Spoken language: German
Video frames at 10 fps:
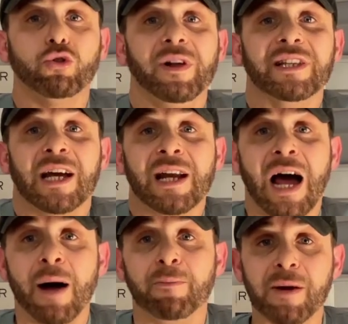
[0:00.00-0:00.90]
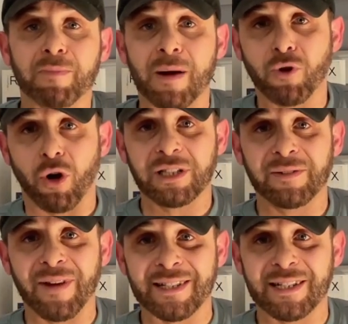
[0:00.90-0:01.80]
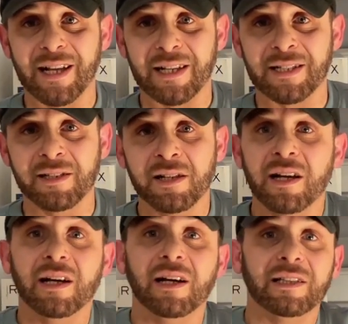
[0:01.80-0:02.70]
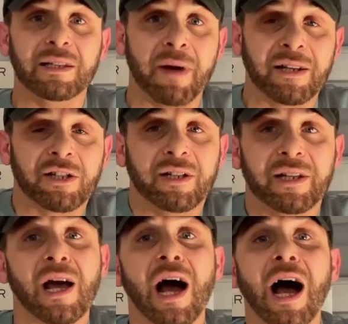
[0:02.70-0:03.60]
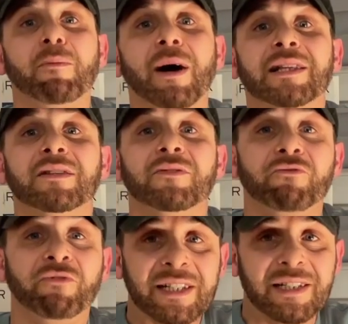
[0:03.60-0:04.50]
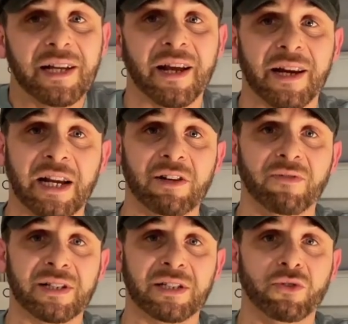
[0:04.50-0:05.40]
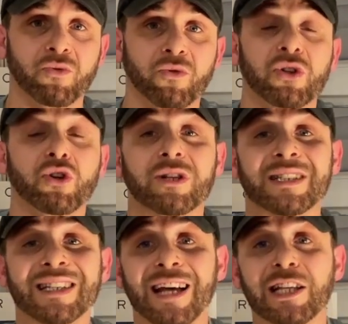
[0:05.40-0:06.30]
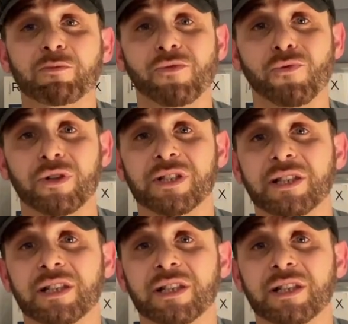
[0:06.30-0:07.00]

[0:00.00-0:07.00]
willst ein Armband beim Konzi wechseln lassen? Die Menschen, die hier arbeiten, wissen in der Regel, was sie tun. Doch sei dir bewusst,